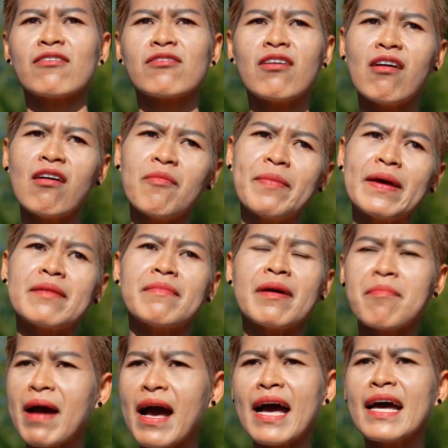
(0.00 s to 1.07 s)
แล้วก็เป็นแม่
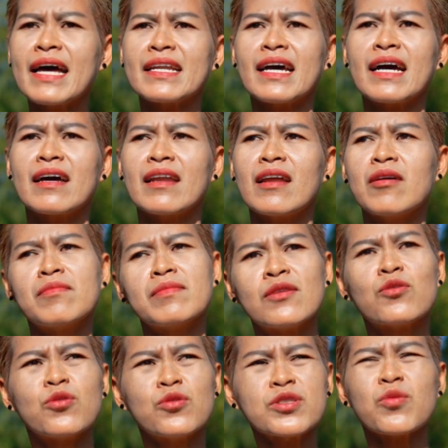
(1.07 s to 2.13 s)
บ้านนะคะ แล้วห
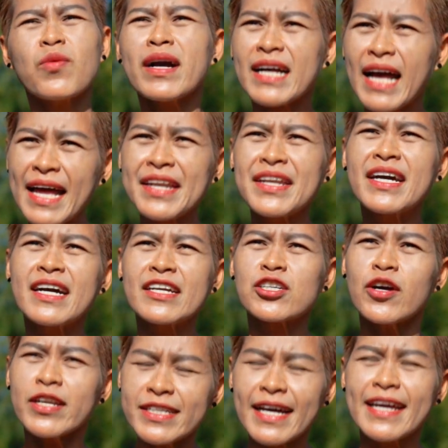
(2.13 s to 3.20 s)
นูรู้สึกว่าการเดิน
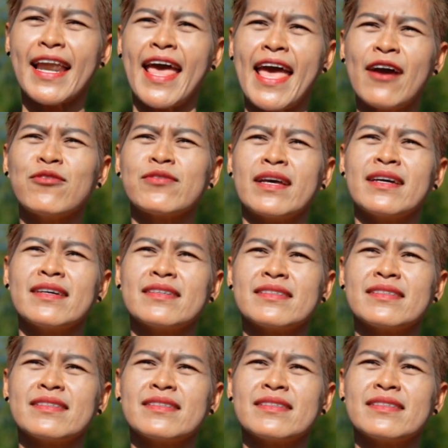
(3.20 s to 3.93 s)
ก็เหนื่อยแล้วเนี่ย